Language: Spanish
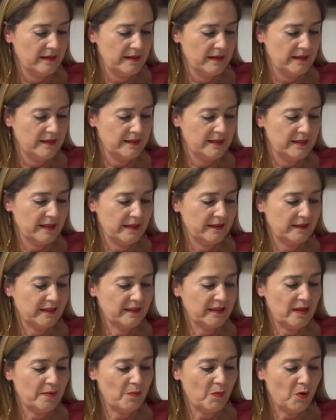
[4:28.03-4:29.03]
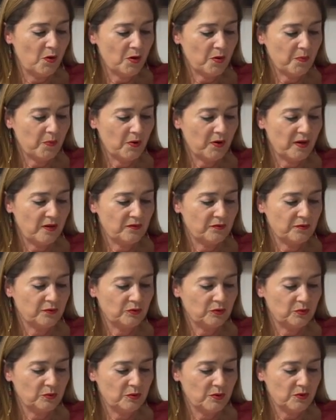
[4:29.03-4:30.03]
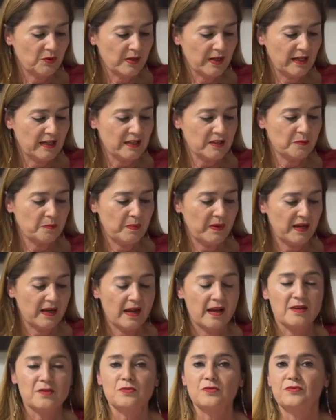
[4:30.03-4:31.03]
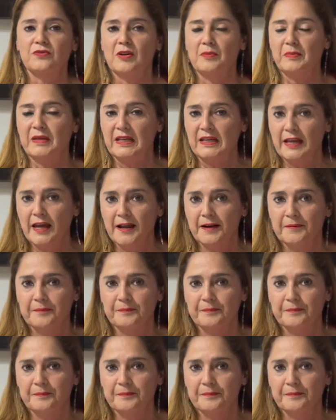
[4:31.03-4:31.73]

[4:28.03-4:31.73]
Siente temor por el futuro que le espera a su familiar,